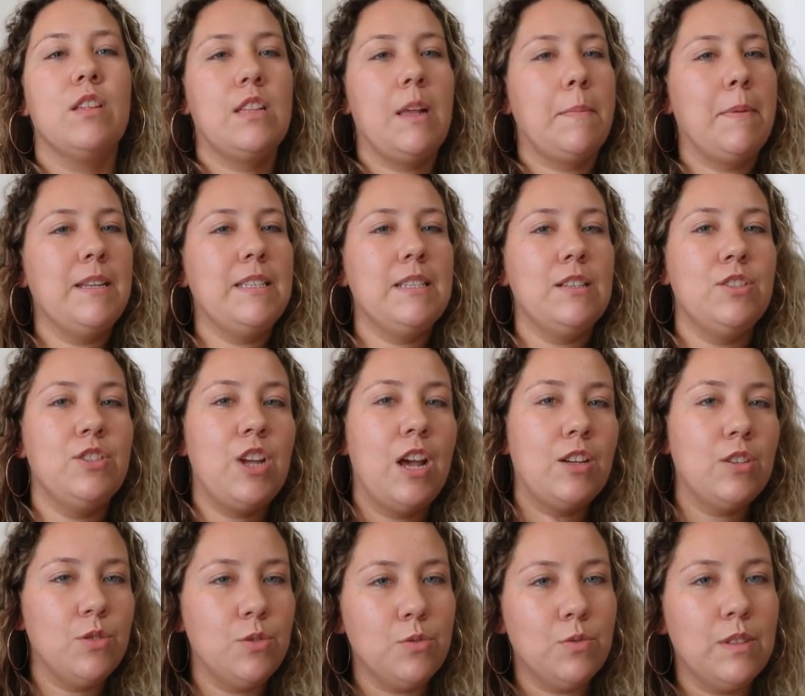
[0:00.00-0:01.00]
está precisando de
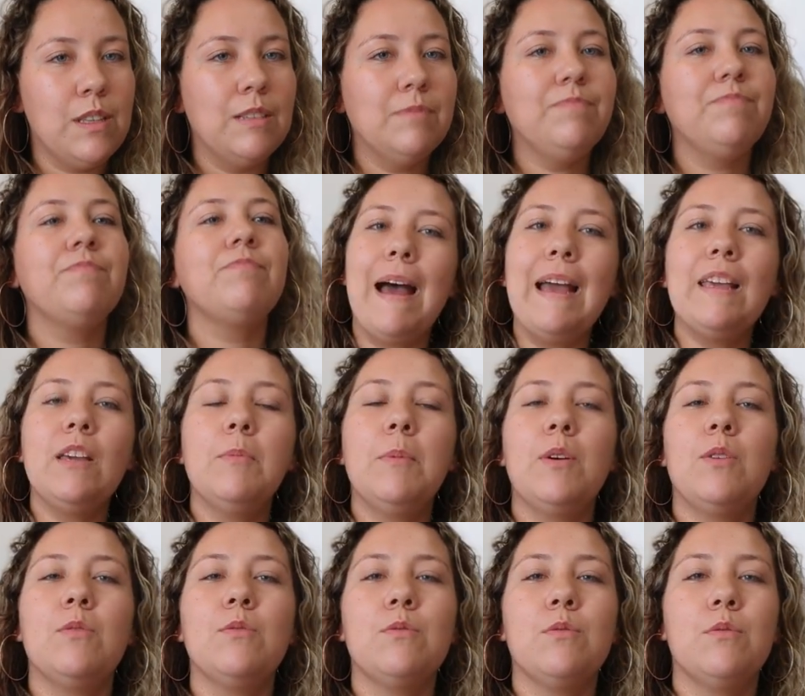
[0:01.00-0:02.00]
ajuda, marque
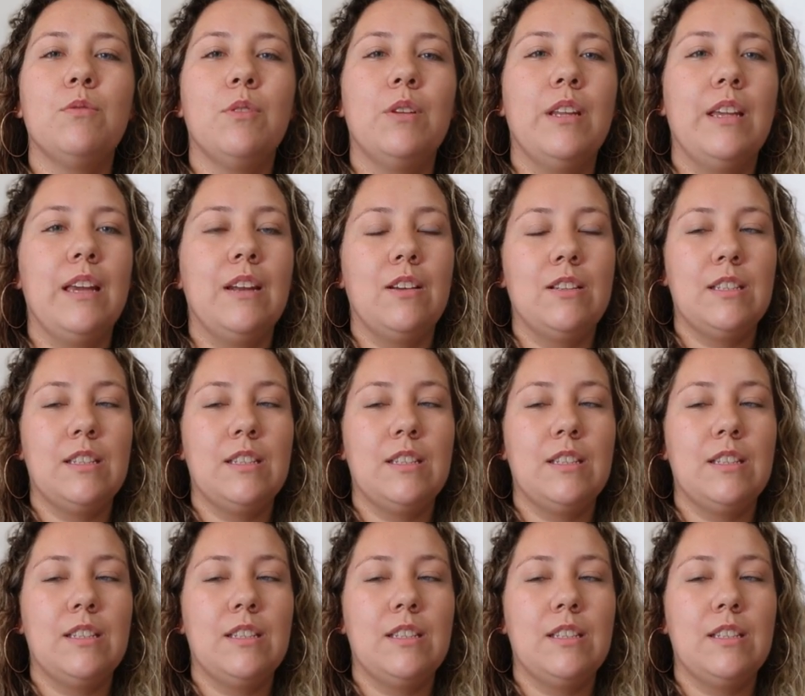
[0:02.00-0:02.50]
uma consultoria,